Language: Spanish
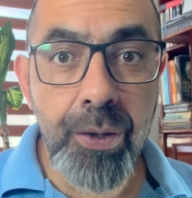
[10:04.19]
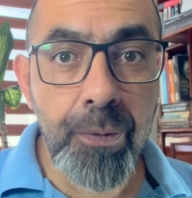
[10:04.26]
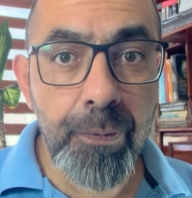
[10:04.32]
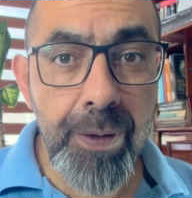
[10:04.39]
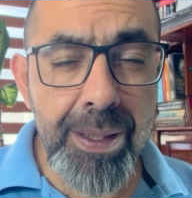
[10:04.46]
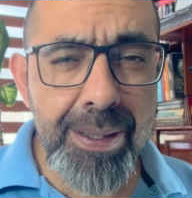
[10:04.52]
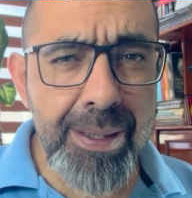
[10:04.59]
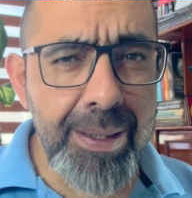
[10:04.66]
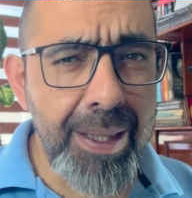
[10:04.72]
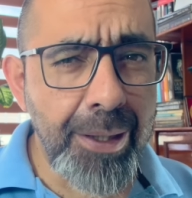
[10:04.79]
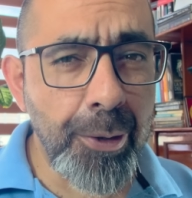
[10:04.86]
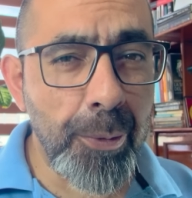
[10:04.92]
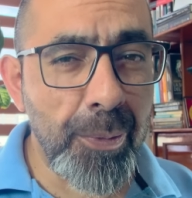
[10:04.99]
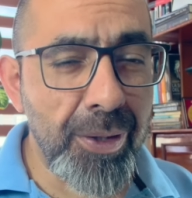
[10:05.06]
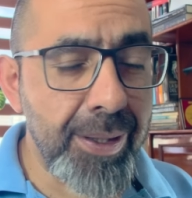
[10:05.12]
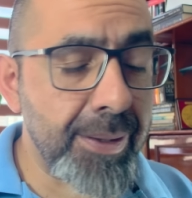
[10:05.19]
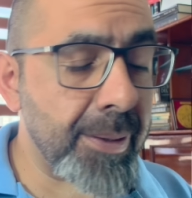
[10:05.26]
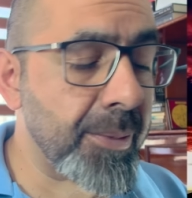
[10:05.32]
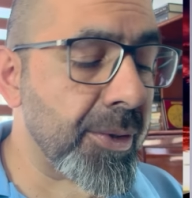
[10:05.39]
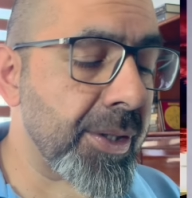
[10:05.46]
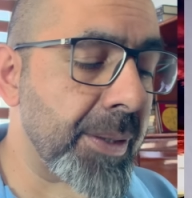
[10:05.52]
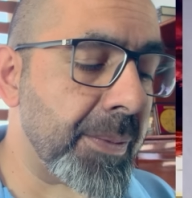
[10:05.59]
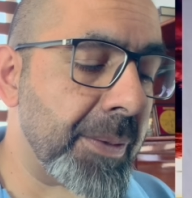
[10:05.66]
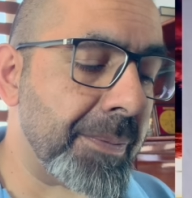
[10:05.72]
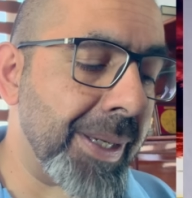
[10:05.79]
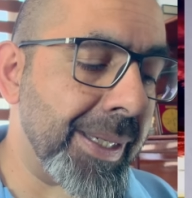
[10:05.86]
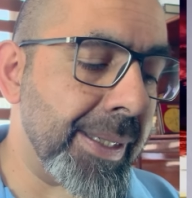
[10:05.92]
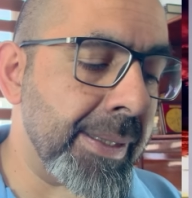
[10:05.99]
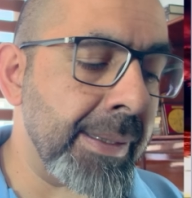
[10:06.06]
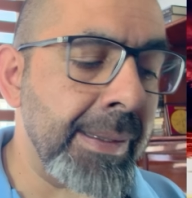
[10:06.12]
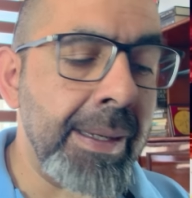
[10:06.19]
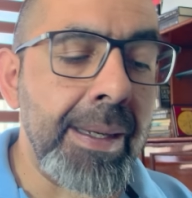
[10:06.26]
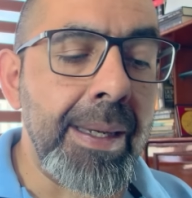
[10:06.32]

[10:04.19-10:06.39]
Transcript: con felicidad, como decimos en mi país.